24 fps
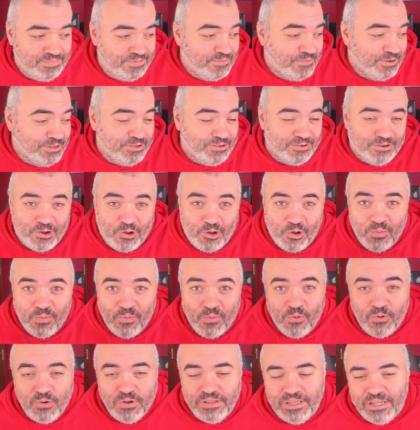bueno, con
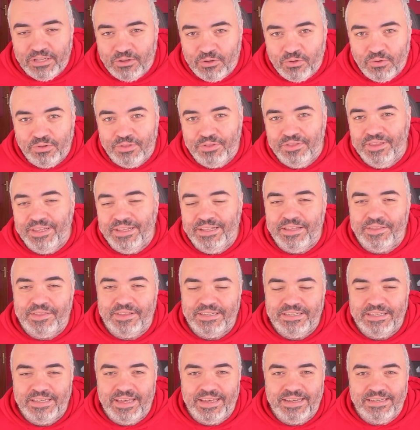multitud de
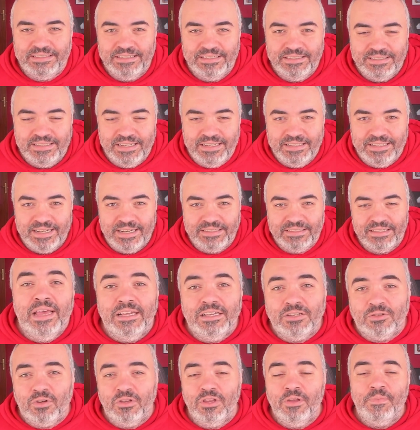necesidades distintas,
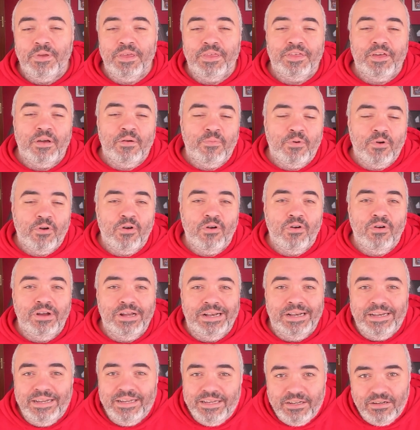es cuando empieza un poco
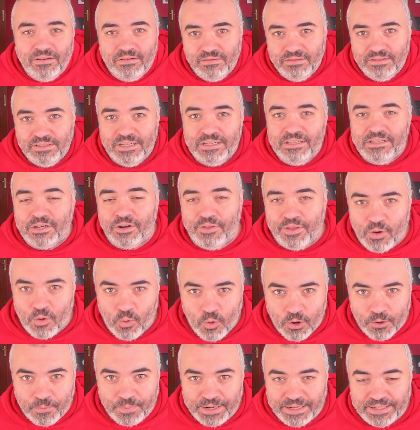el lío dentro de
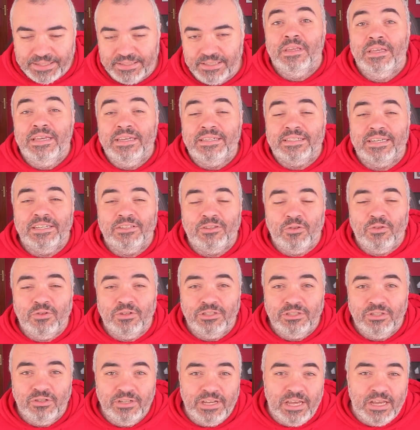WordPress. Y es que todo
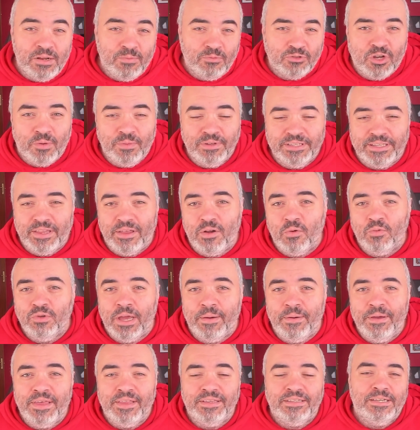esto ya lo hemos comentado
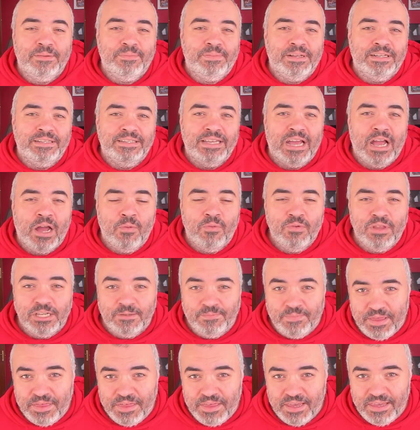alguna vez, se plantea como una
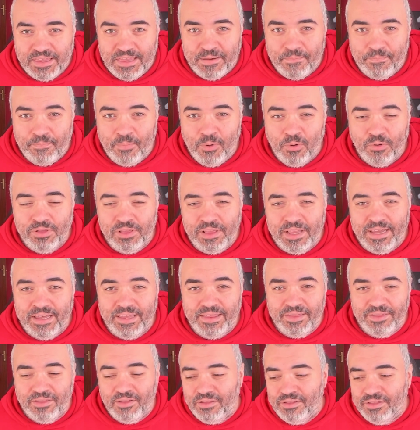especie de
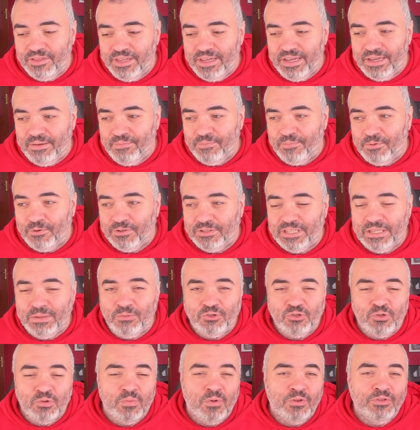puzzle donde pues
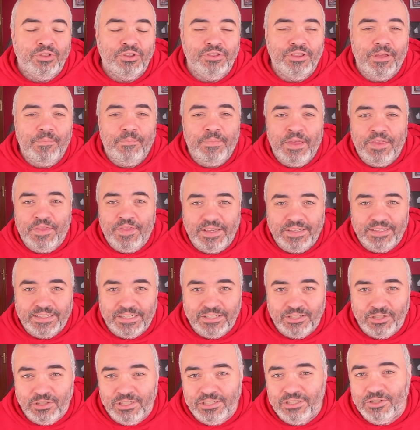tenemos un montón de piezas
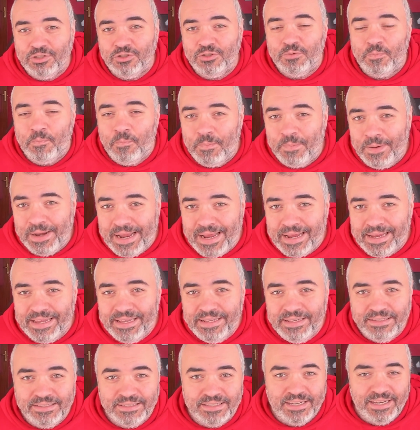que son esos
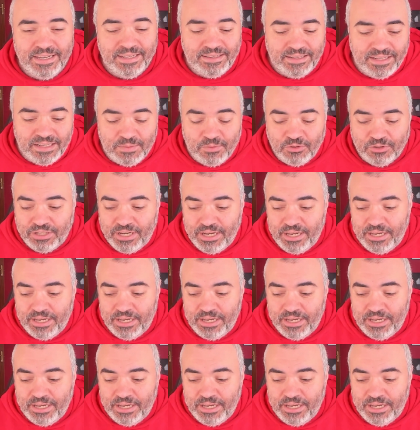plugins que tenemos que